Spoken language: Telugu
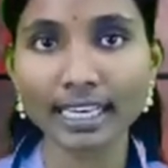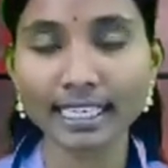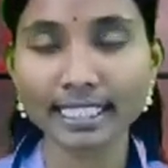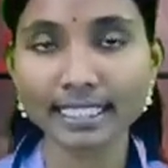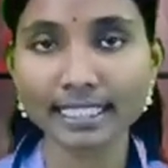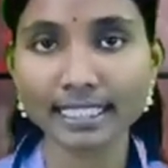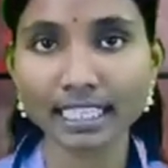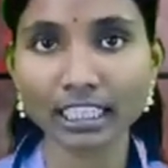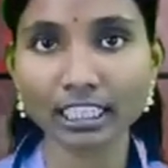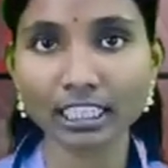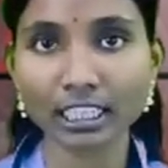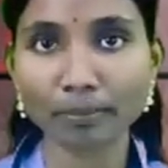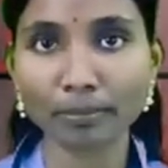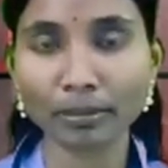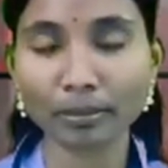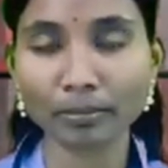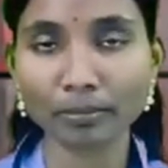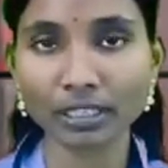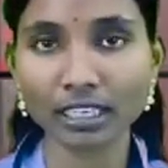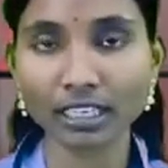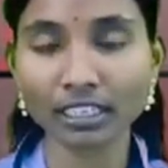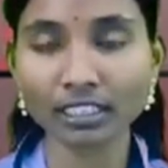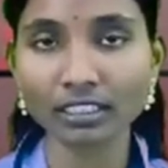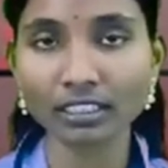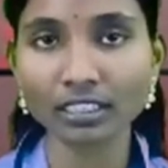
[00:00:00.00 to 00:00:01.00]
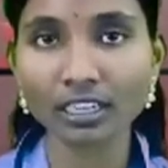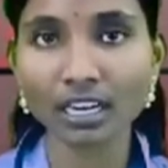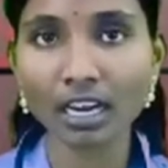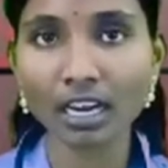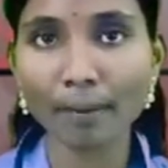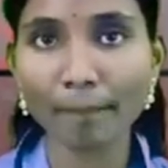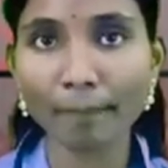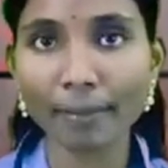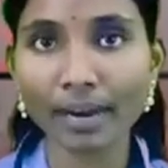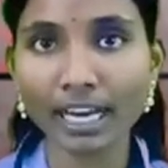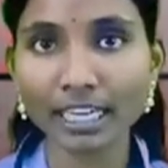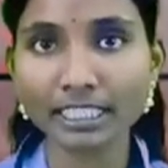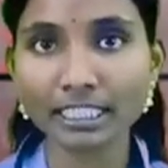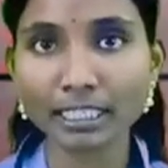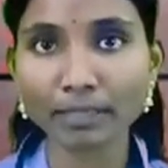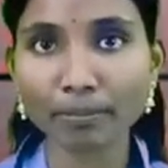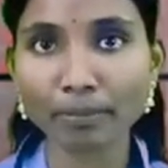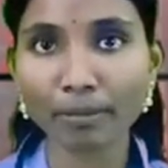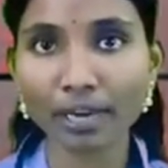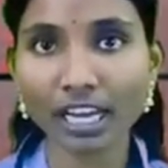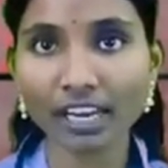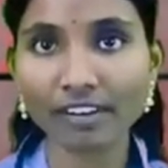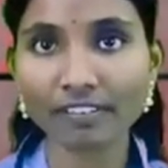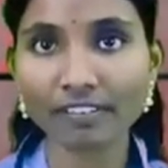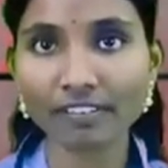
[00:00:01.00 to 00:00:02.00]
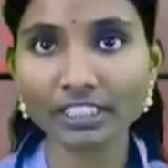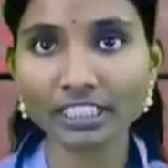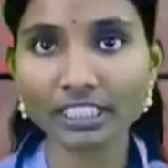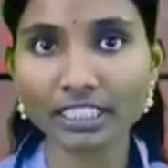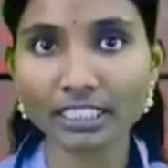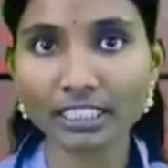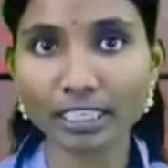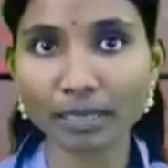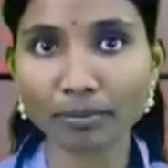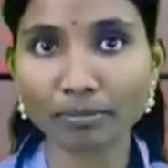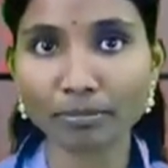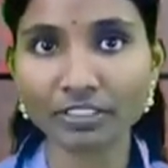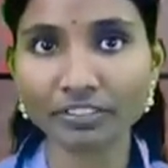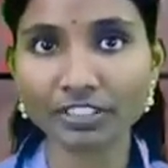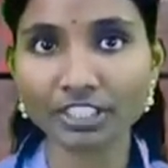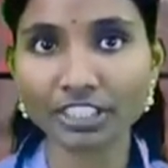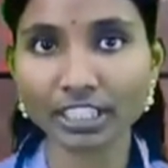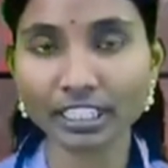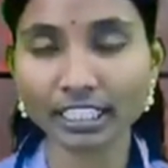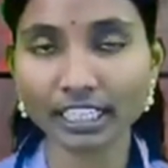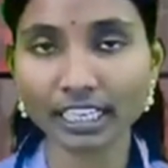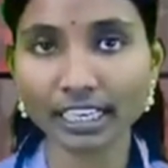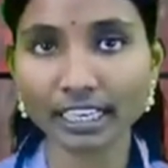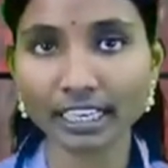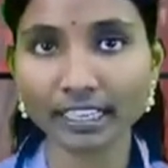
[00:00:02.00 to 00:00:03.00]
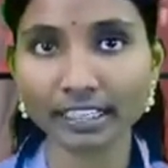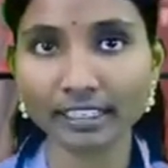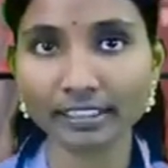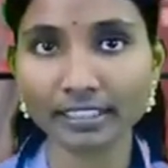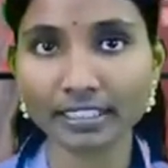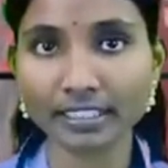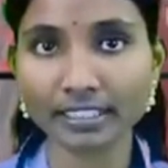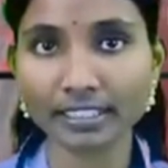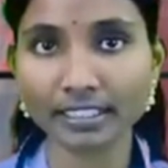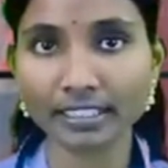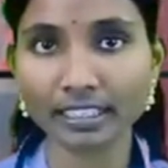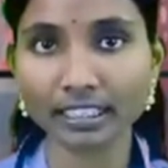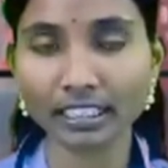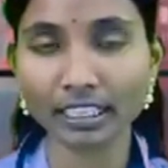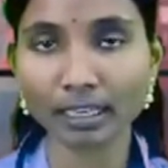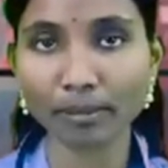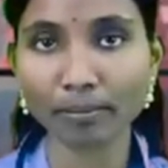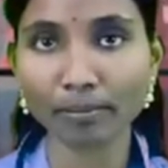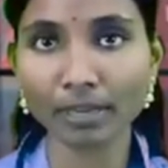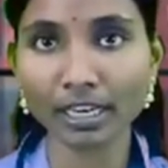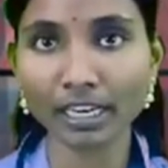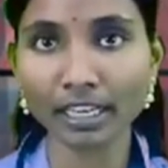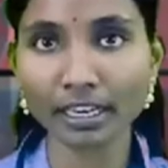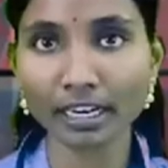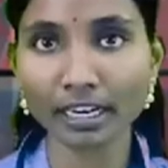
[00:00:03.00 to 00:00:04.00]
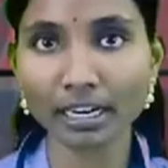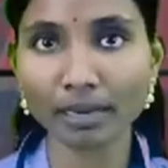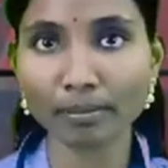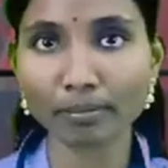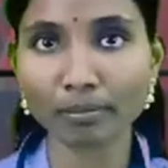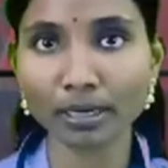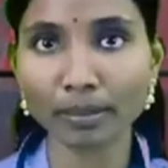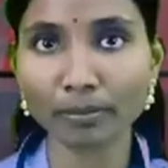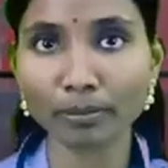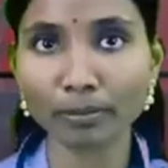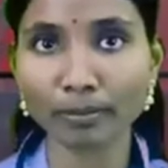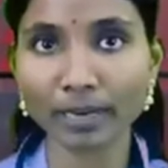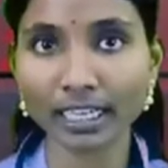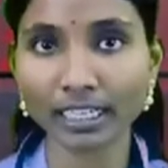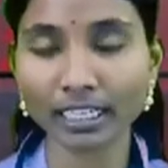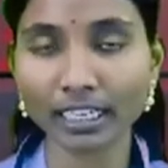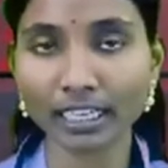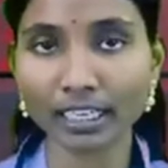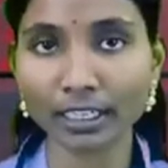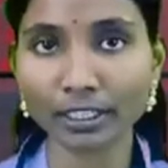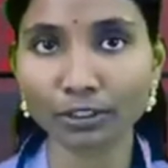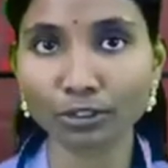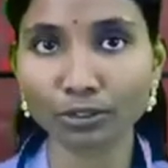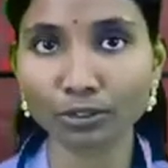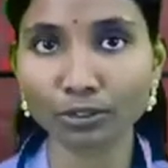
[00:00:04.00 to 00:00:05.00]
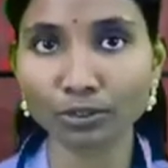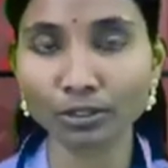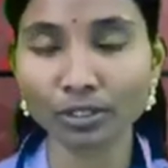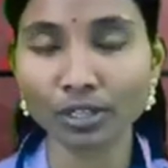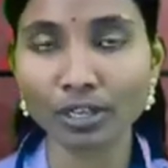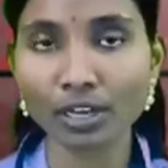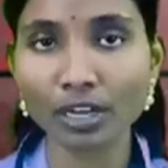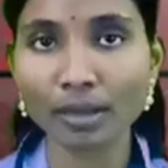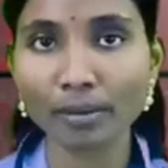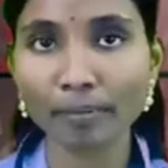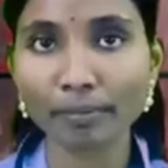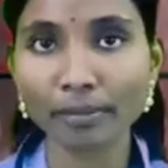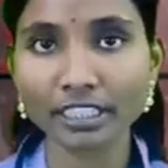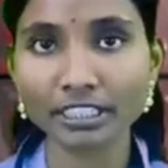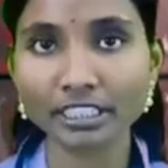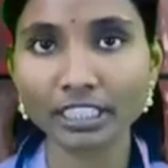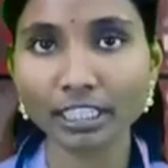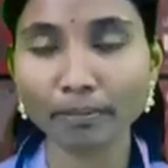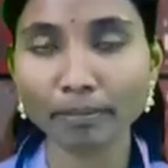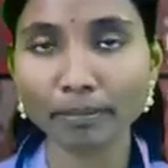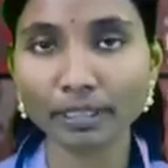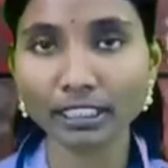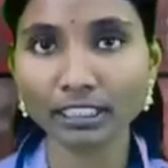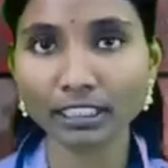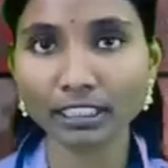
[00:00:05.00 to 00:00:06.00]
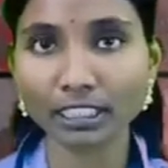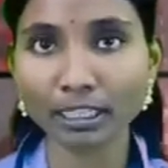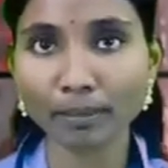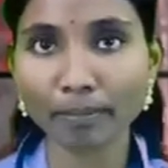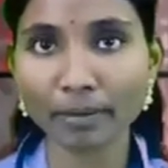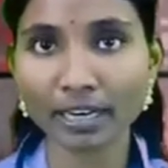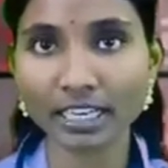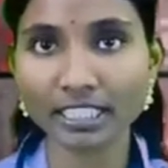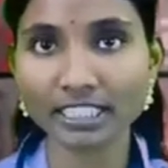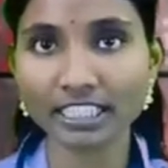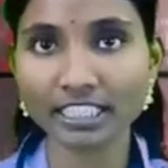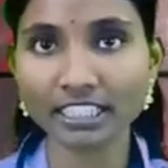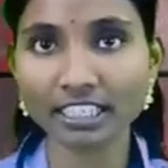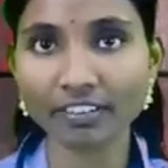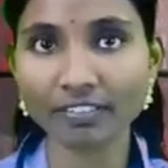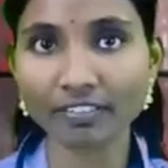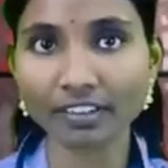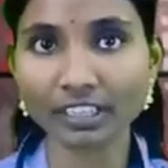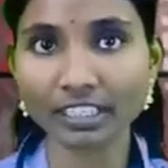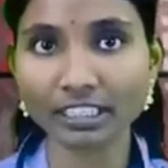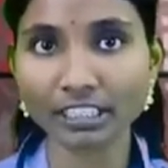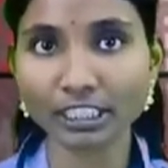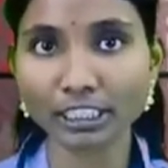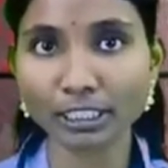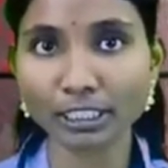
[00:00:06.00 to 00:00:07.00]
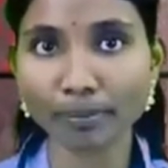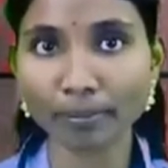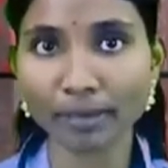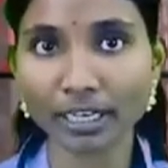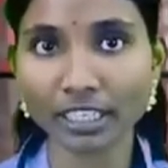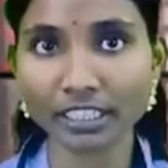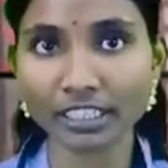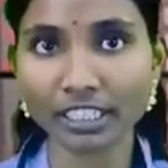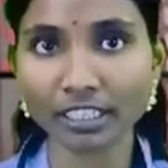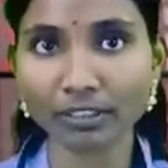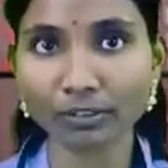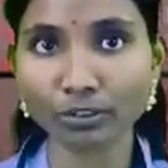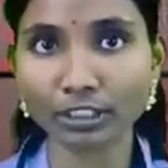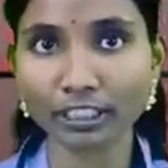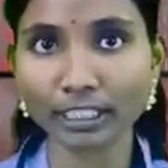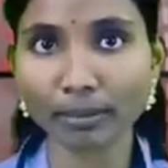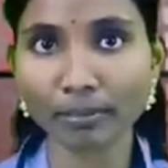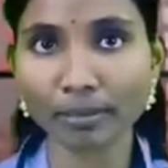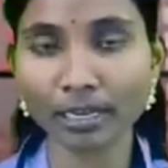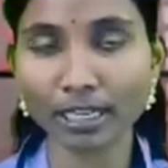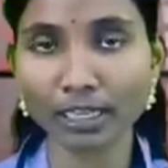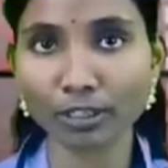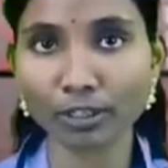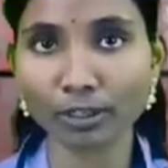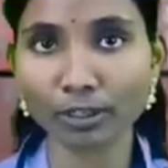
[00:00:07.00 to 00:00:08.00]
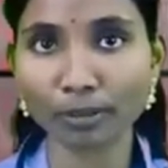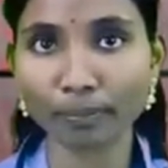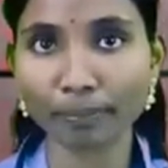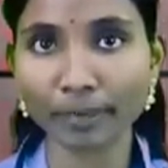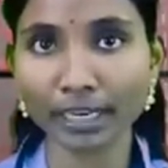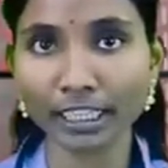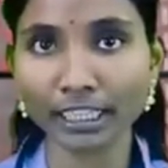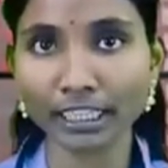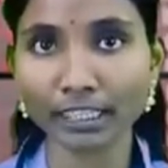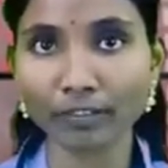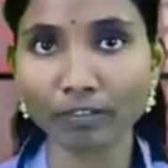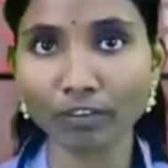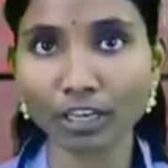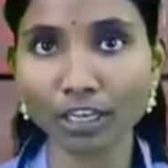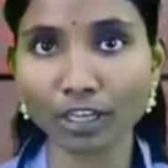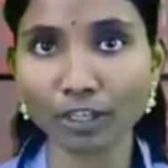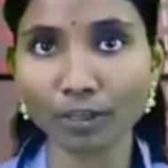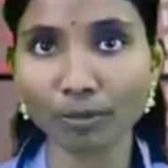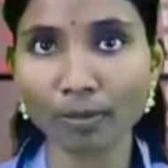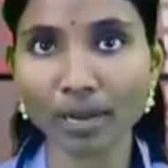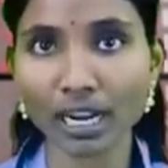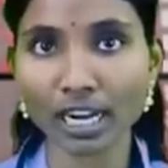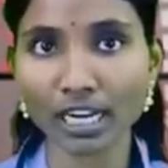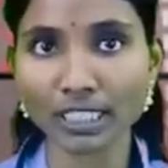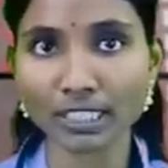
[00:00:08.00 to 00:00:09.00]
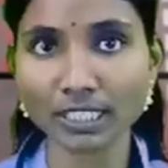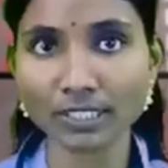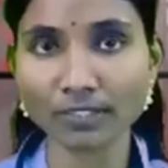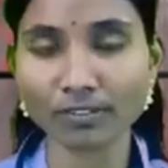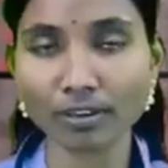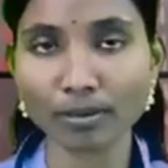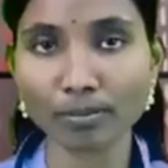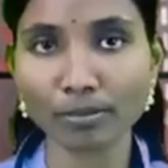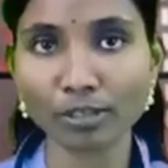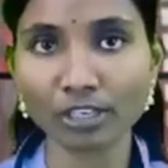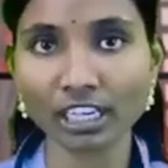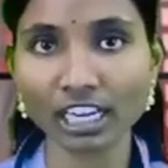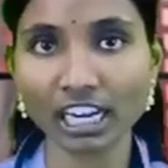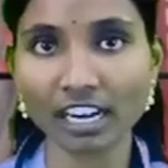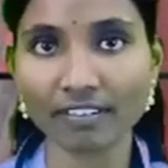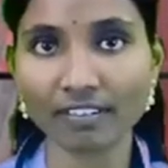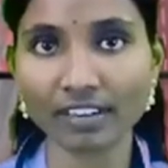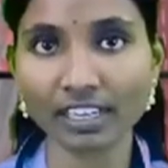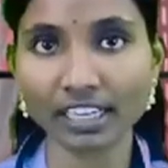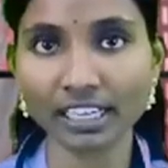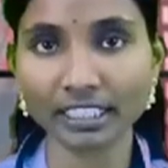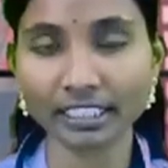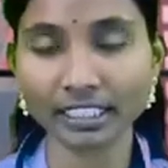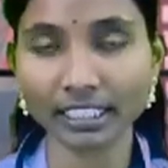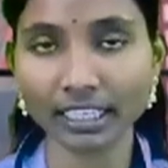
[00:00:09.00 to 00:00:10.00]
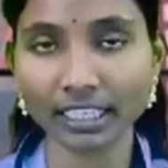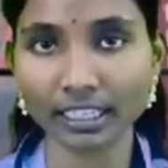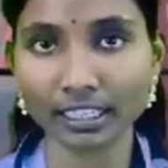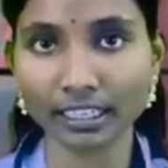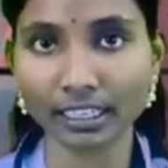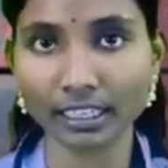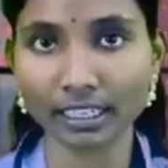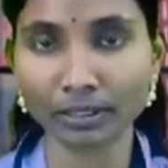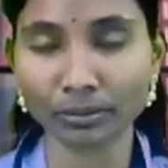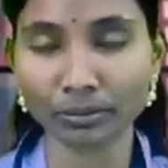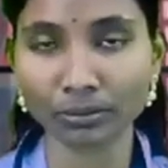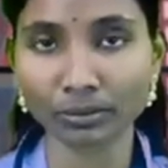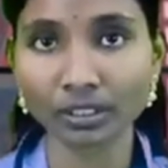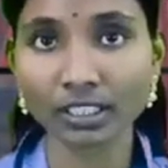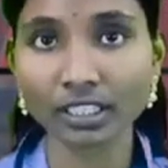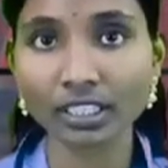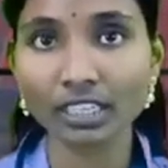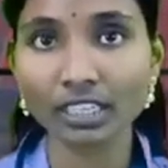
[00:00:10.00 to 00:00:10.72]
ఈ సందర్భంగా పార్టీ పాల్వంచ సబ్ డివిజన్ కార్యదర్శి నిమ్మల రాంబాబు మాట్లాడుతూ ప్రజాపందా పార్టీ నిర్వహించే ప్రజా ఉద్యమాల్లో ప్రతి ఒక్కరూ భాగస్వాములు కావాలని అన్నారు